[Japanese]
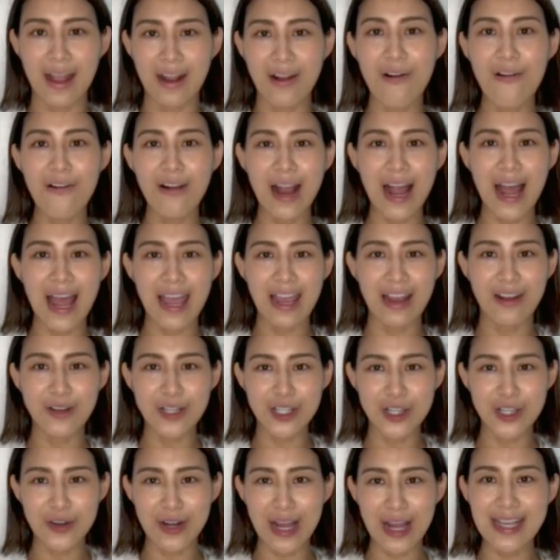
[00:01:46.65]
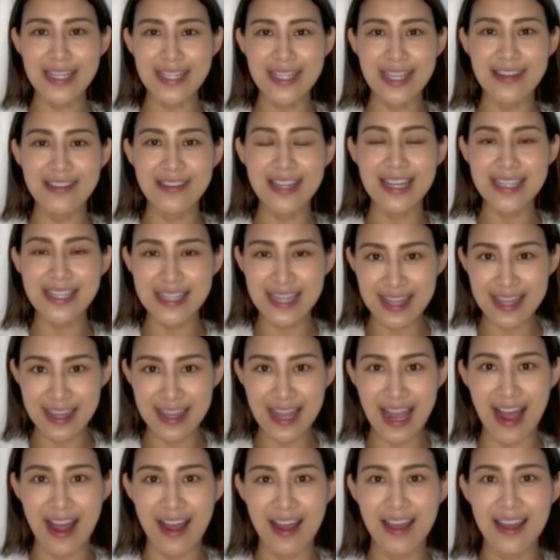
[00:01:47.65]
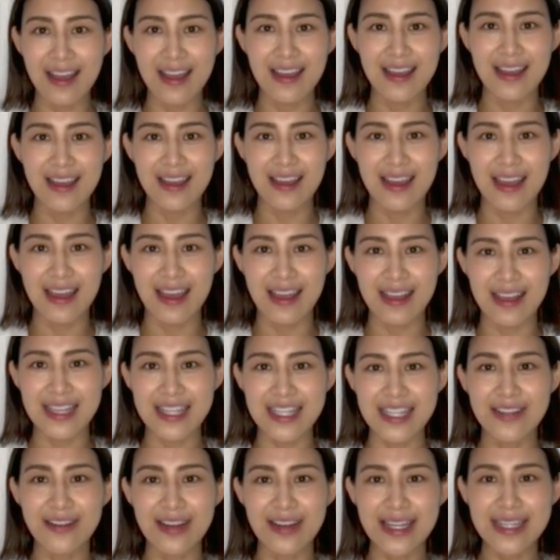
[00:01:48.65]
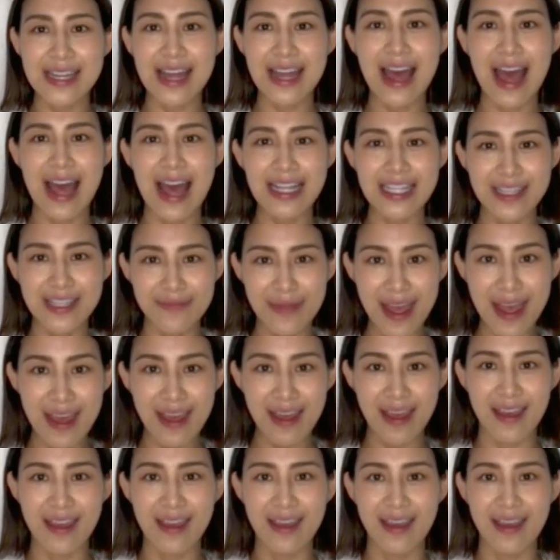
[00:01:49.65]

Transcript: 今回ご紹介してくださった岸岡さんはじめ、